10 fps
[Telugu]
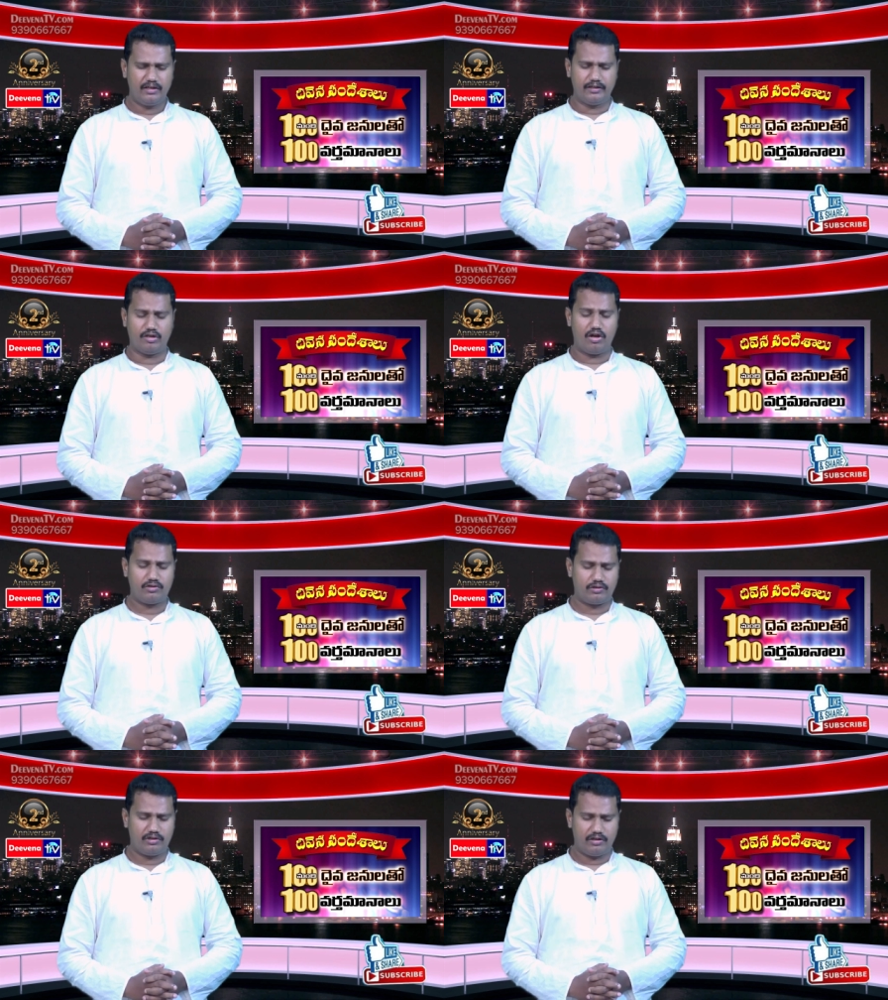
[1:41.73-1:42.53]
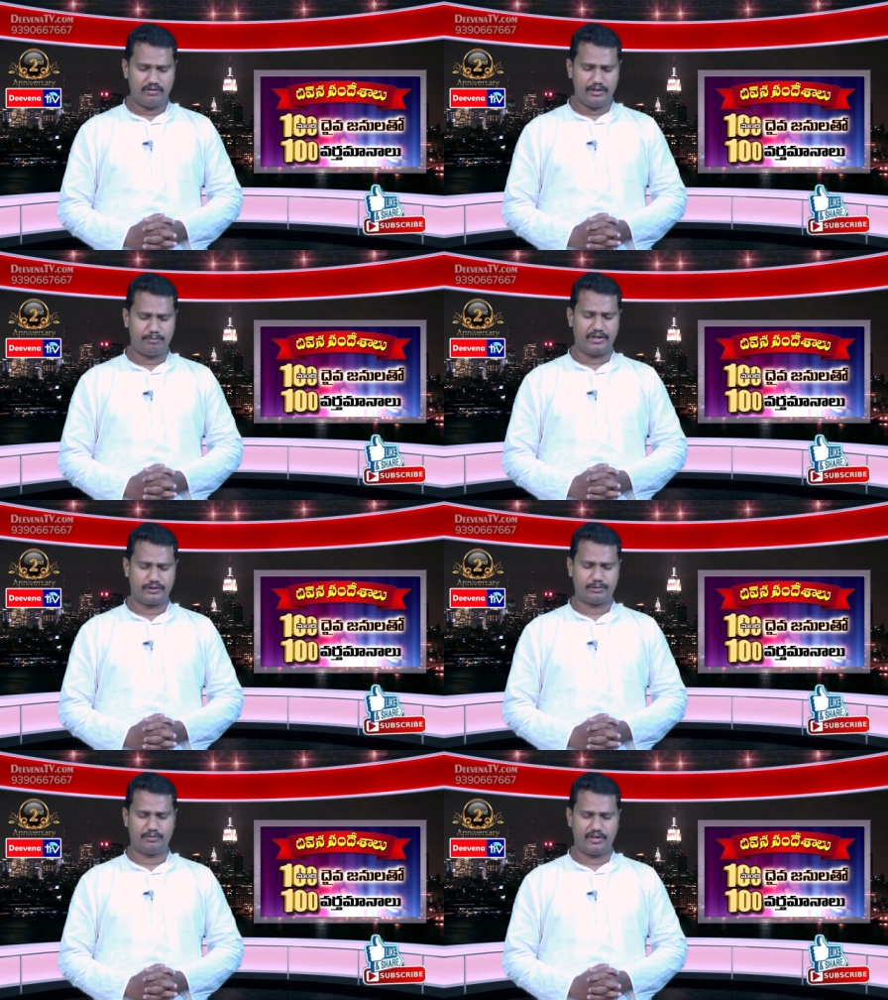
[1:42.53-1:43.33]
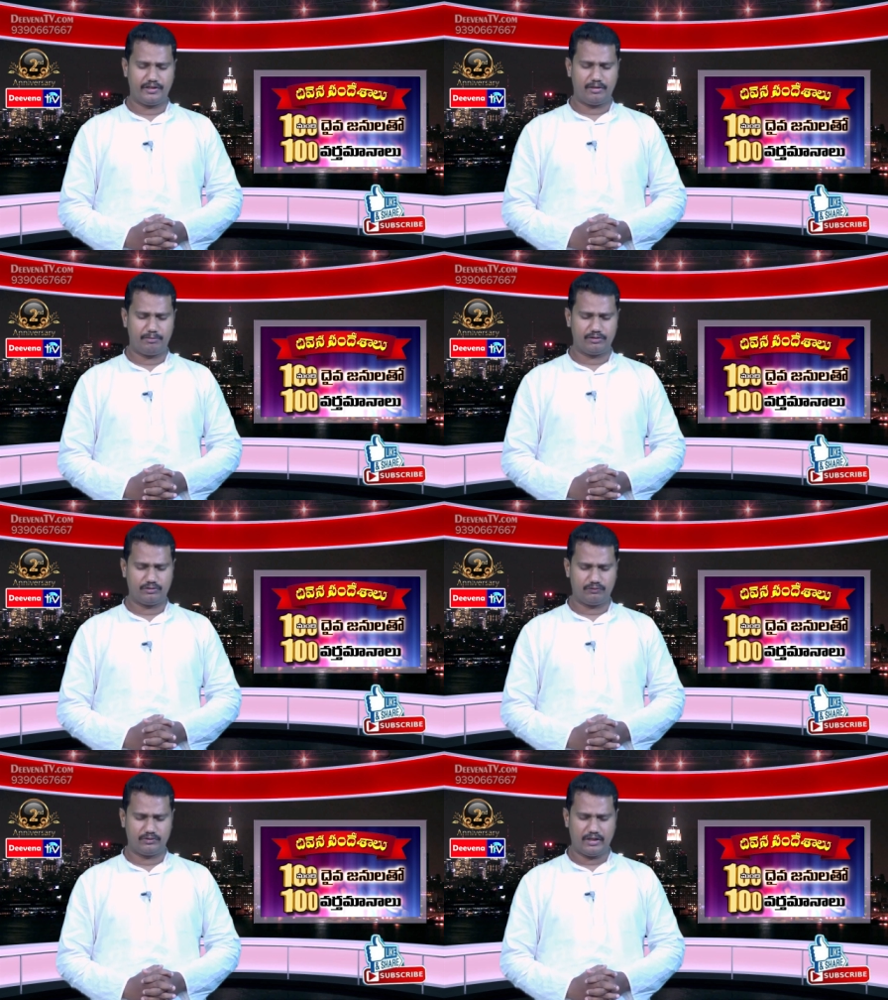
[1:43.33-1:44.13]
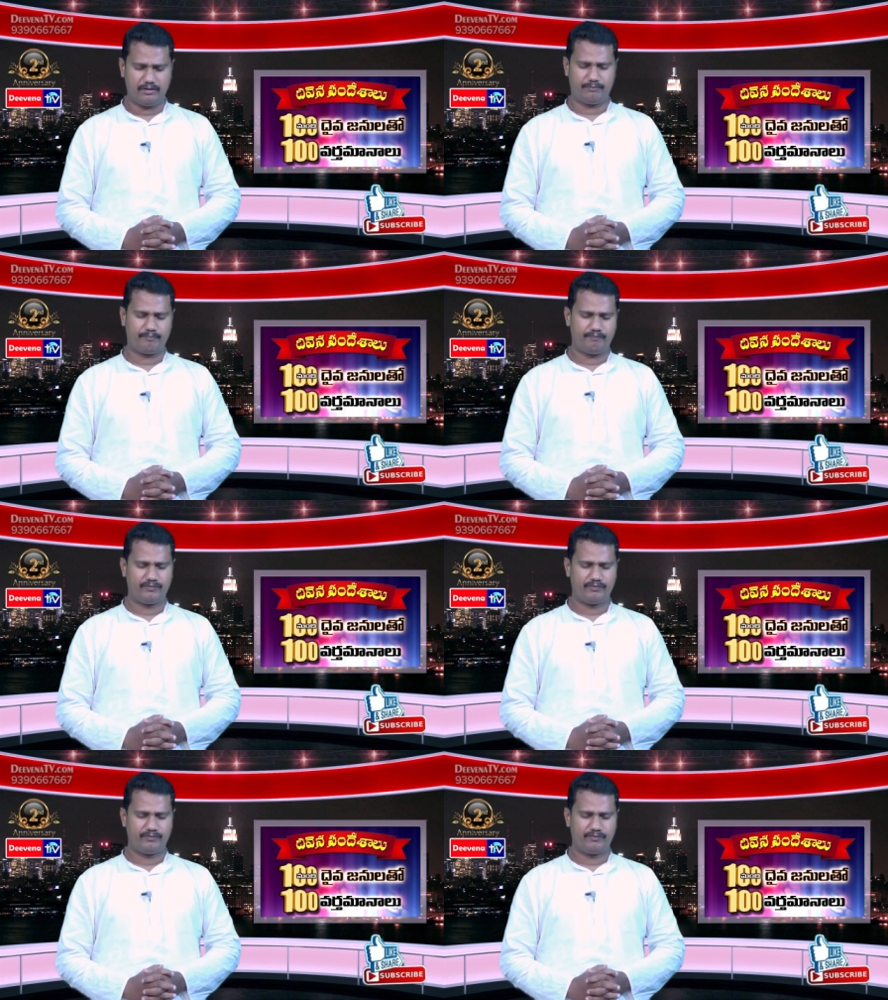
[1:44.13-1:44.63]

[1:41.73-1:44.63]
నీ దాసులను నీ పక్షముగా నిలబడుతూ ఉన్నాను